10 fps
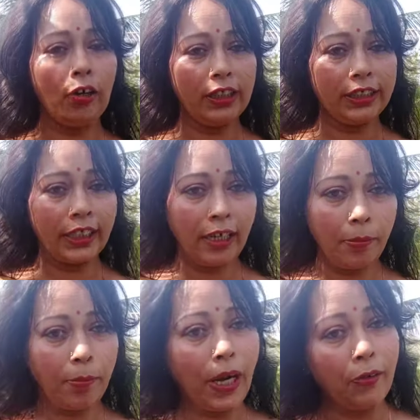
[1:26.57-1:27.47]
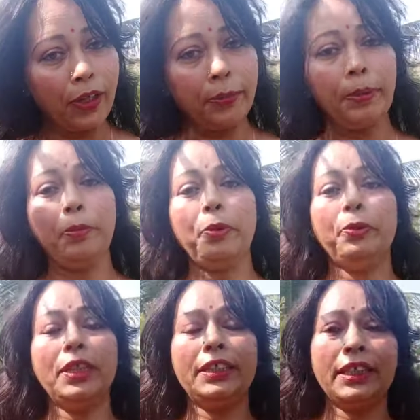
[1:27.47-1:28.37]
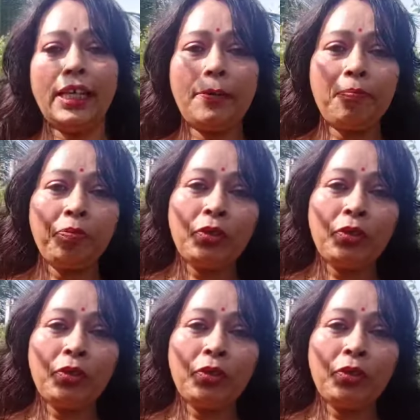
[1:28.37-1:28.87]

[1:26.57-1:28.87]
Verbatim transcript: और इसका पावर भी बहुत अच्छा है